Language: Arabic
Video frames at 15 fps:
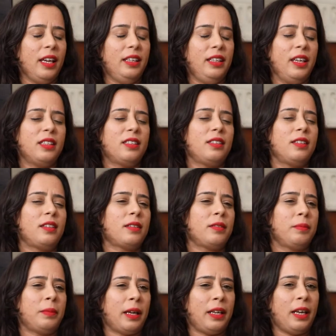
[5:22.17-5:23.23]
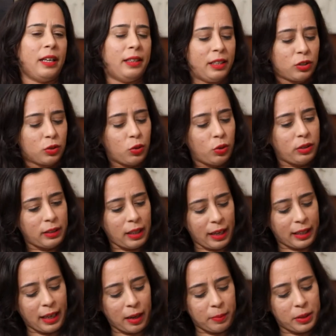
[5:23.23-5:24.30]
ياسر معناه الناس كل
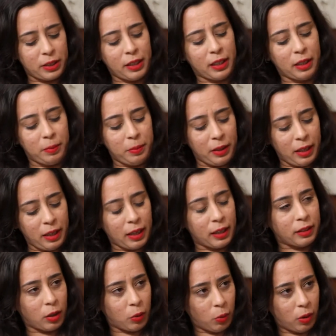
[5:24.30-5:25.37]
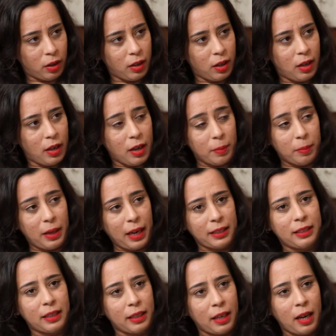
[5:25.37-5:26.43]
تحكي على المشاكل البيئيه توا
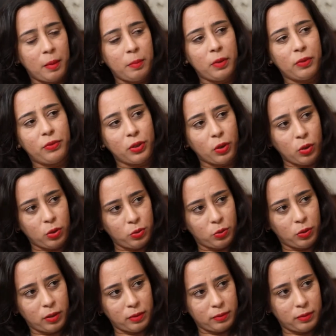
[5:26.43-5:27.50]
بالاحسن نخمم في غدوه